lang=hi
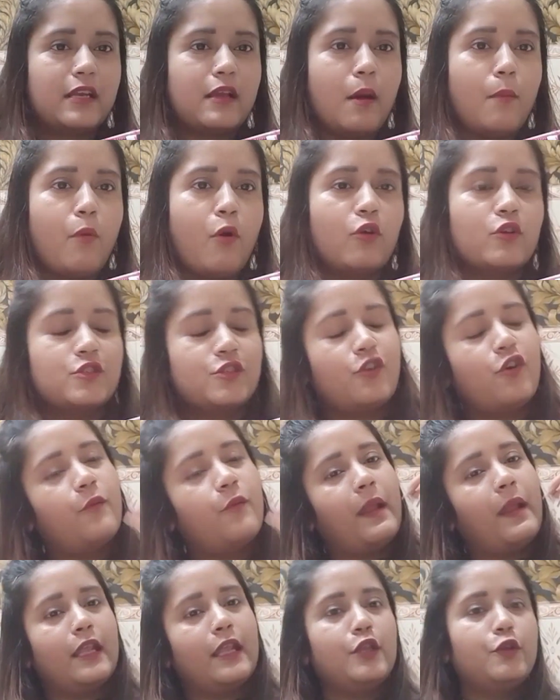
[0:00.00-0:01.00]
का बॉक्स है और
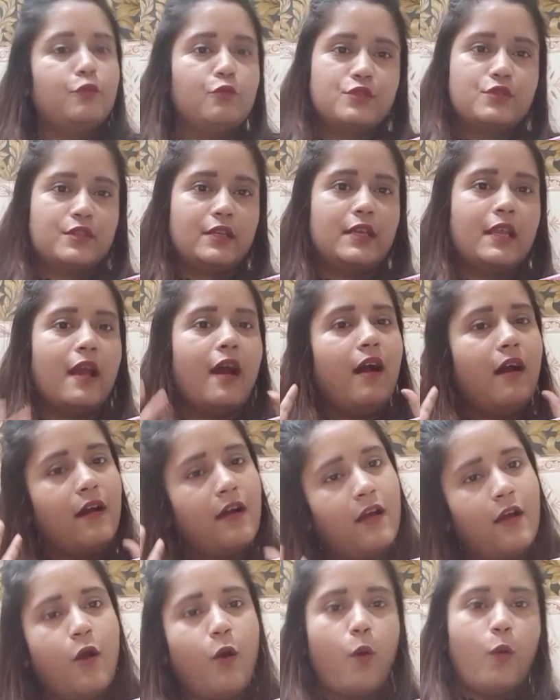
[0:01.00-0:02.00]
मैंने यूज़ किया
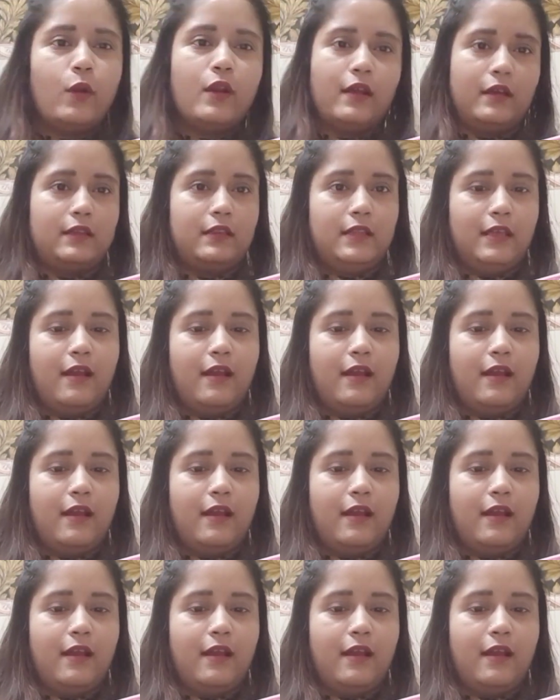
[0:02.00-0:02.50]
और रख दिया